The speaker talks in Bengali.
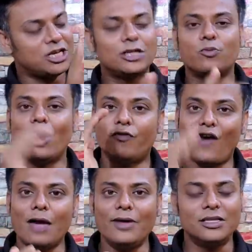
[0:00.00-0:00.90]
সিক্স পয়েন্ট
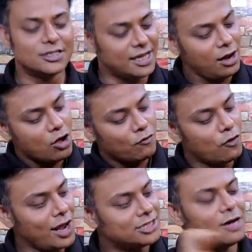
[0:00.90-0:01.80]
ফাইভ ইঞ্চেসের
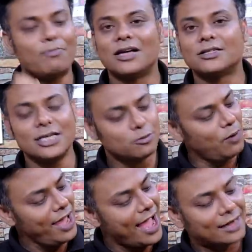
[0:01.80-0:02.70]
ফুল এইচডি প্লাস
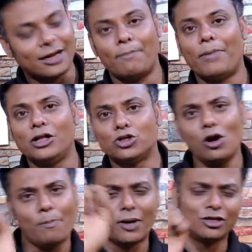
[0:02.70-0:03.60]
ডিসপ্লে একটা
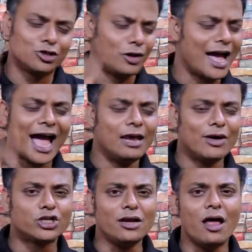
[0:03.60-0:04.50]
পাঞ্চল পাঞ্চলে
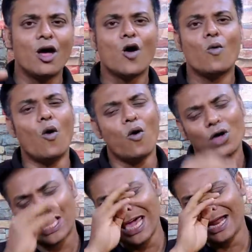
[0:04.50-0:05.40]
অ্যানিমেশন ও
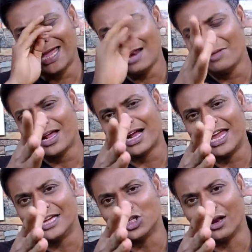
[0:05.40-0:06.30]
কি রিয়েলমি
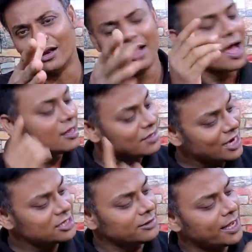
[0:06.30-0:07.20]
ক্রিয়েশন
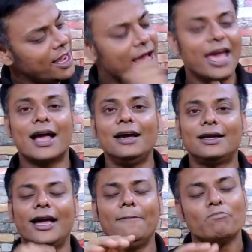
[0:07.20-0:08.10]
তার সাথে
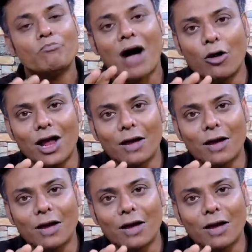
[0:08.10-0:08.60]
এখানটায় ভালো